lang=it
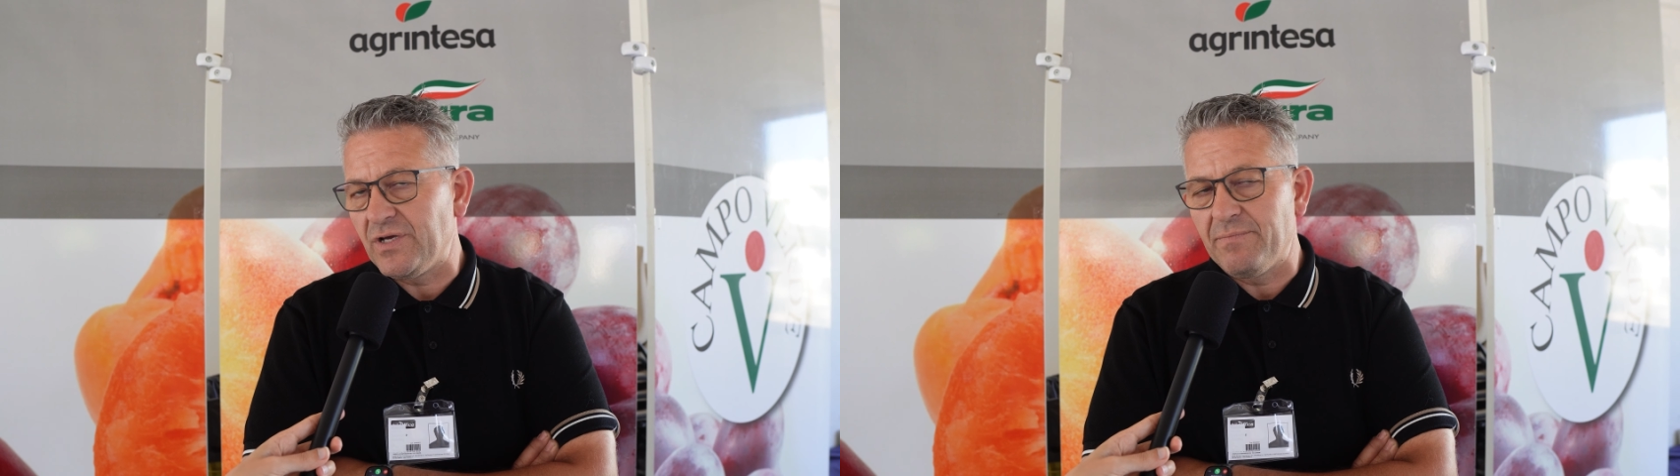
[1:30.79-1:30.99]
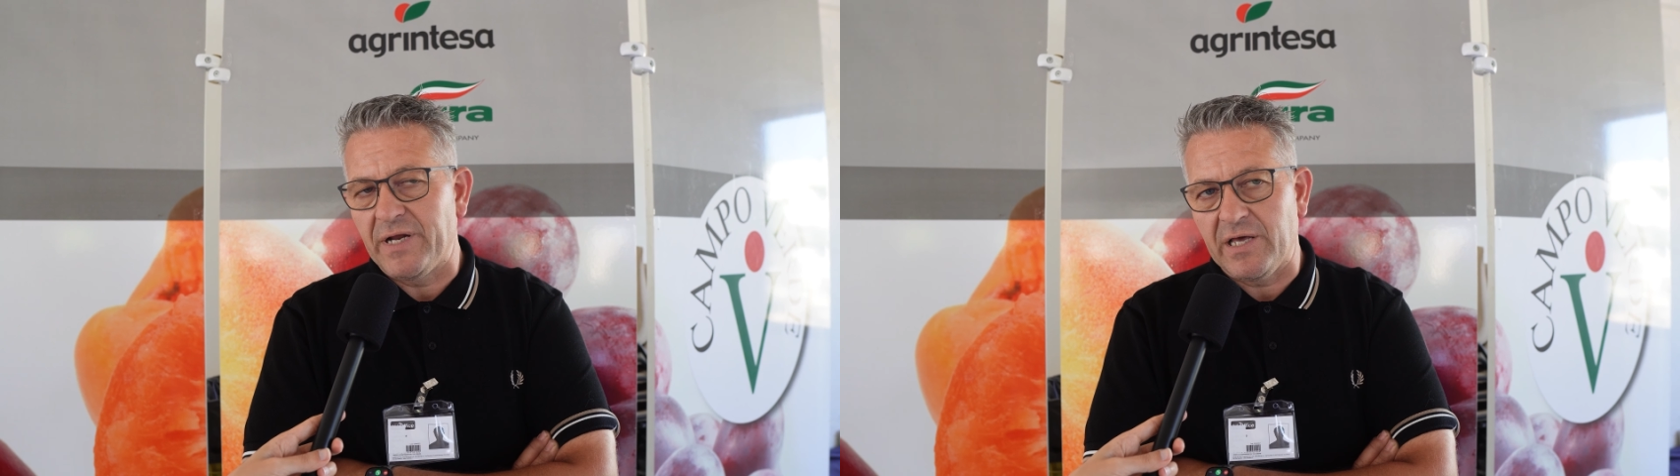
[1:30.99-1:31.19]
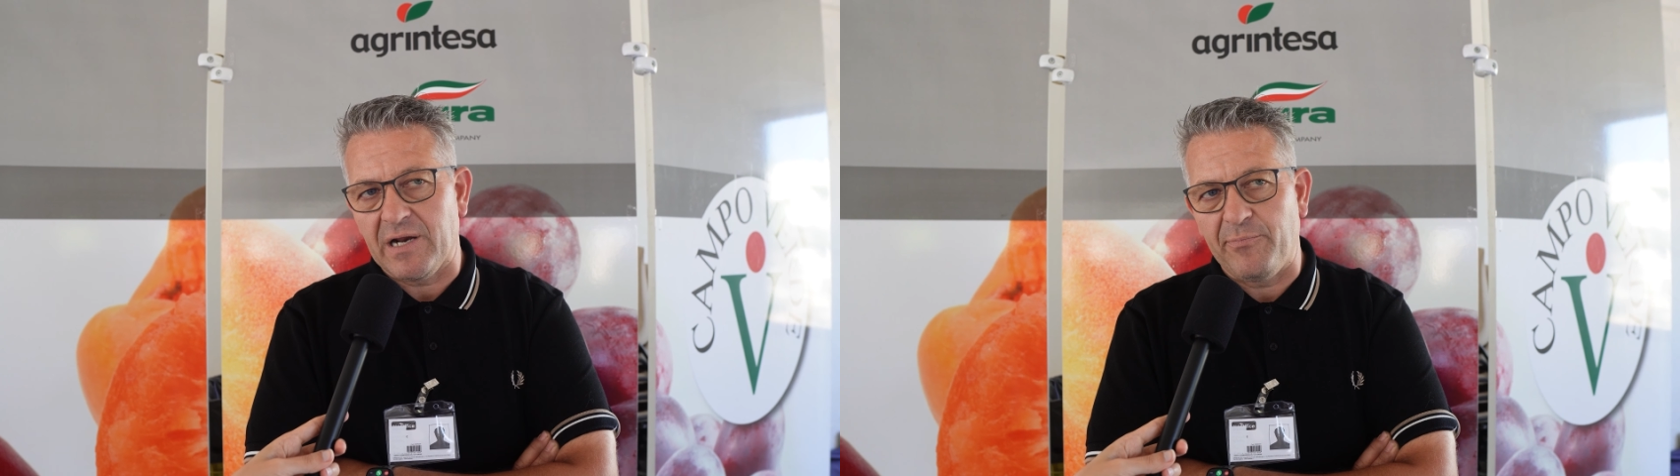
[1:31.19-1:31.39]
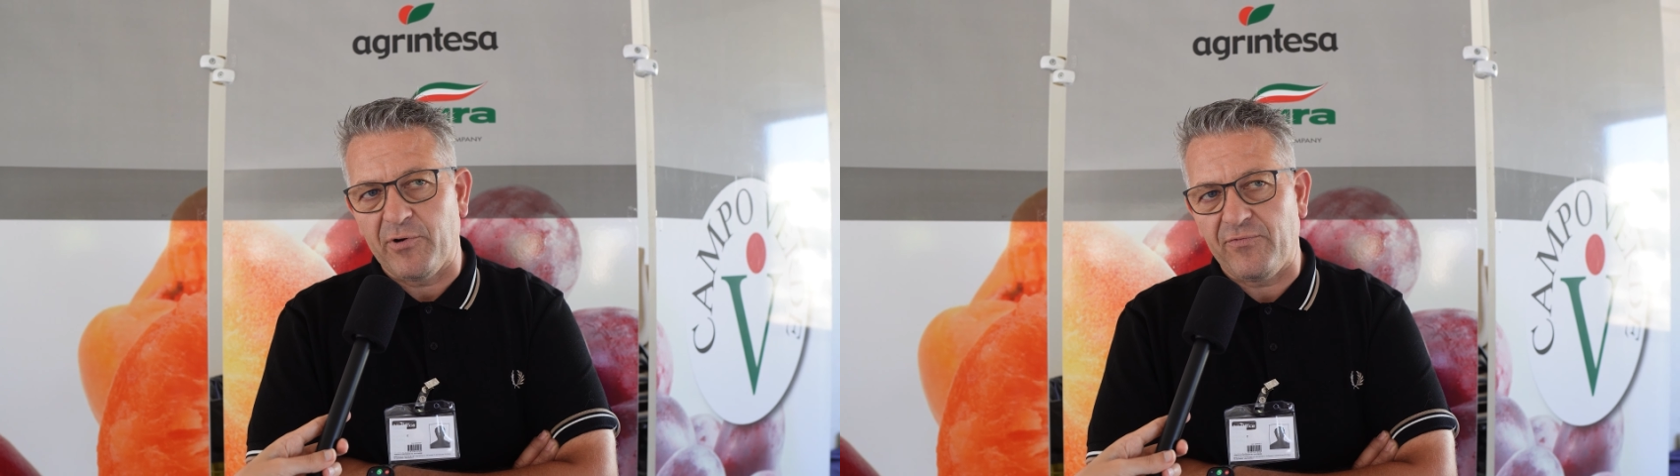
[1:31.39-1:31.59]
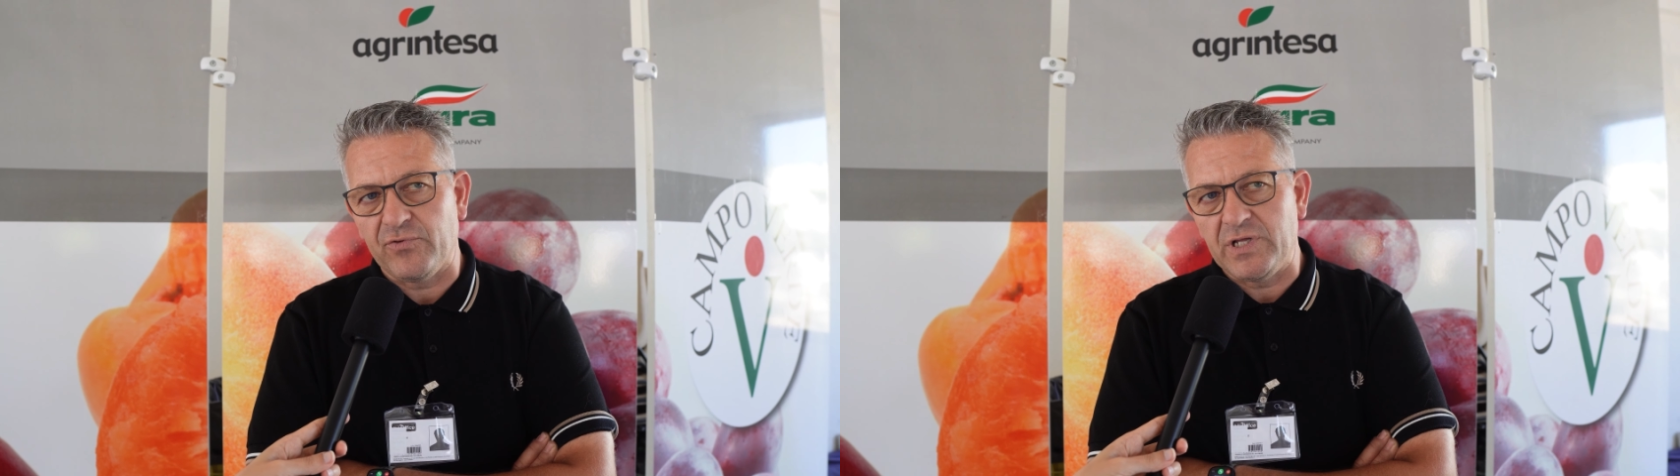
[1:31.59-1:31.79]
in maniera
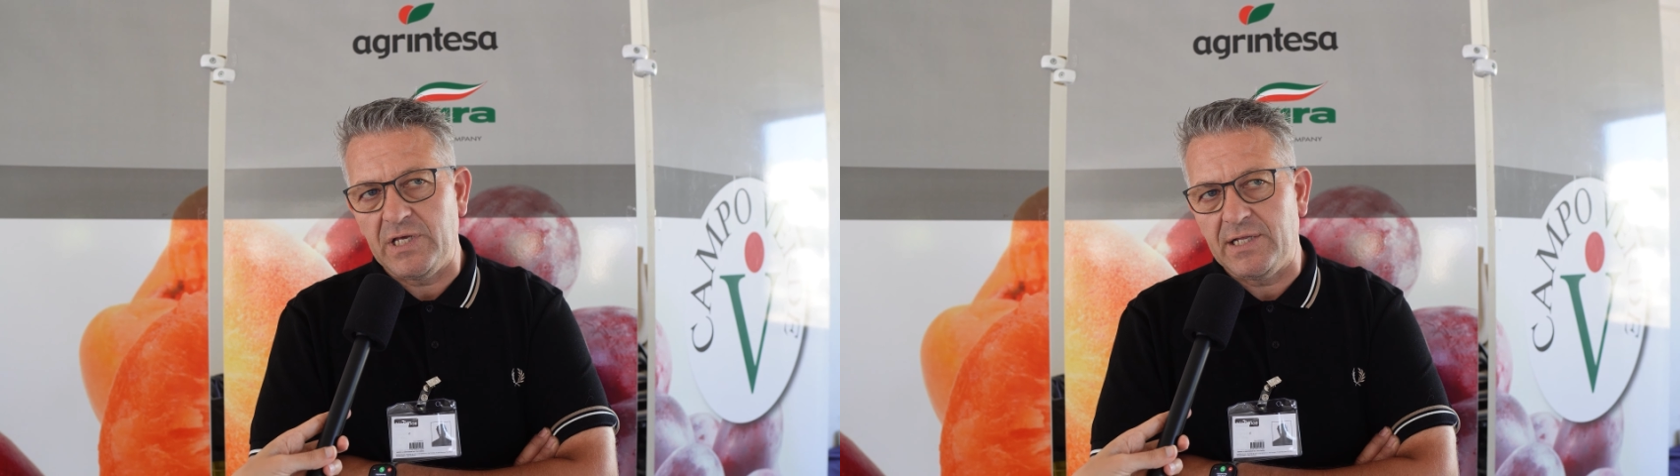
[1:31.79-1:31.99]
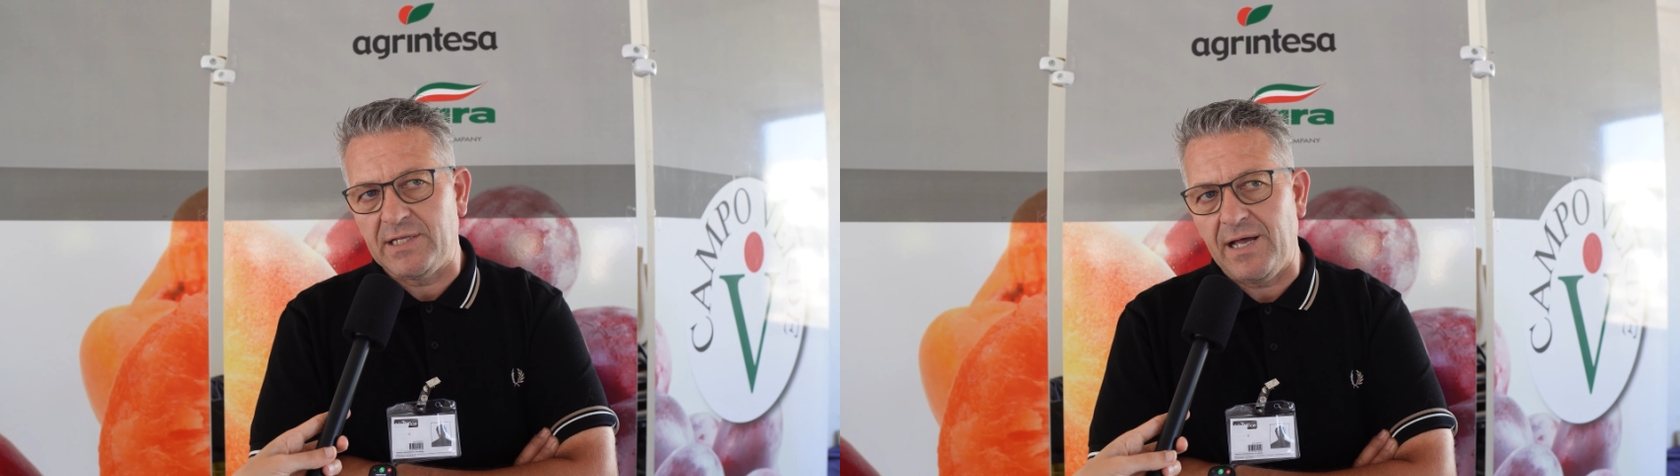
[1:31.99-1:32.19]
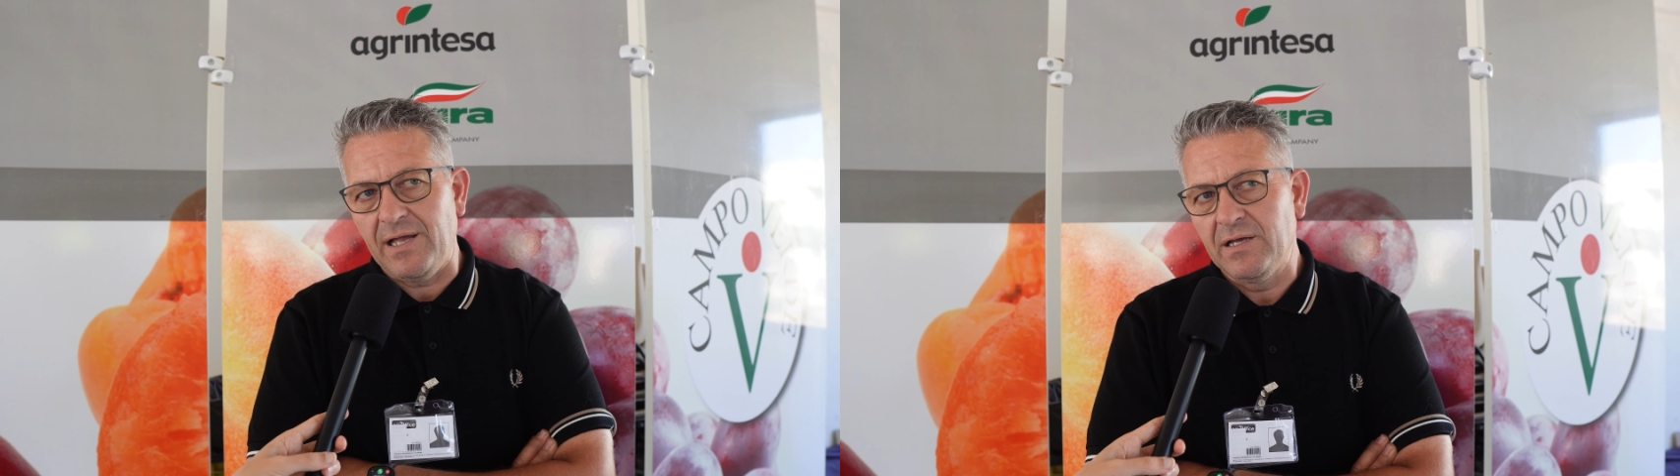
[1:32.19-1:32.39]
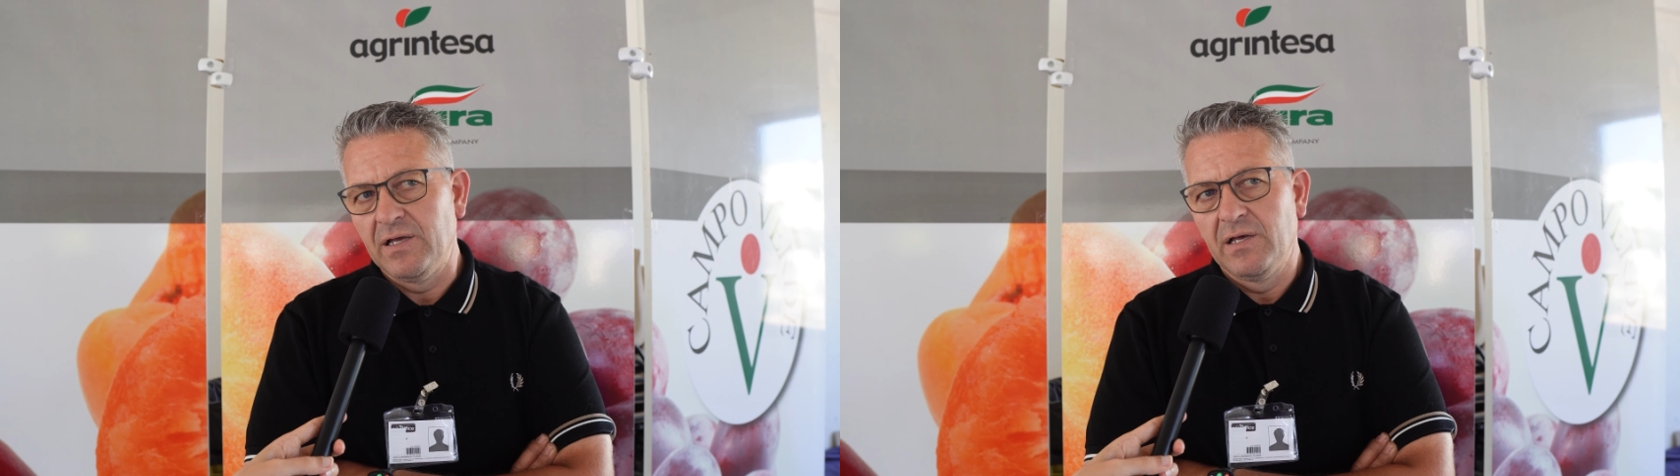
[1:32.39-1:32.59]
approfondita,